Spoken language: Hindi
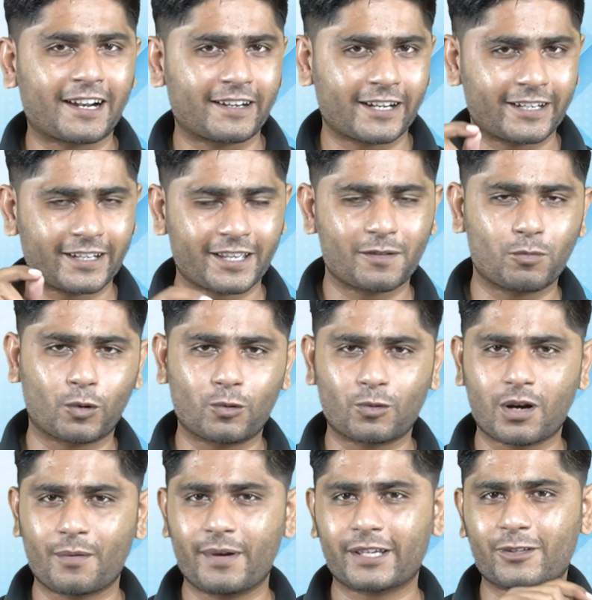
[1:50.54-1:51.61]
हंड्रेड नहीं
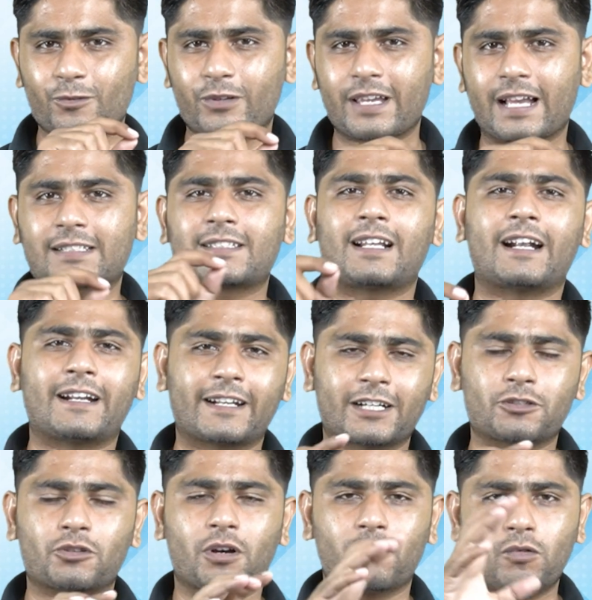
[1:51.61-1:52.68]
बोलूँगा मैं क्योंकि एक्सेल
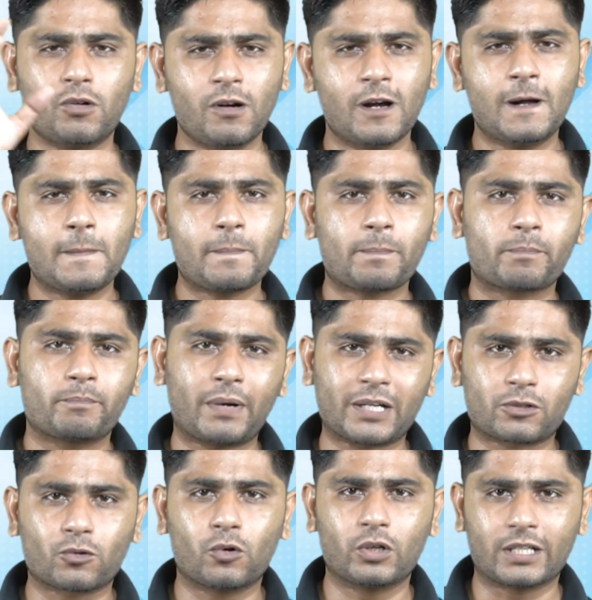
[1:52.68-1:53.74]
हंड्रेड जो है वो
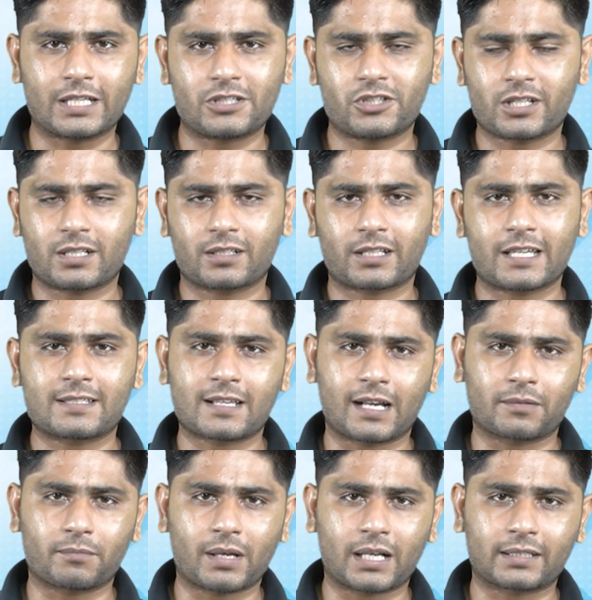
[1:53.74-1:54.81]
पेट्रोल इंजन के
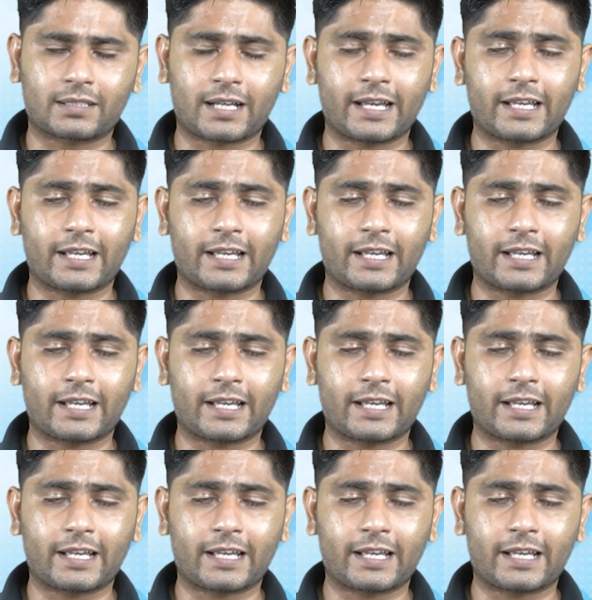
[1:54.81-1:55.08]
साथ में आता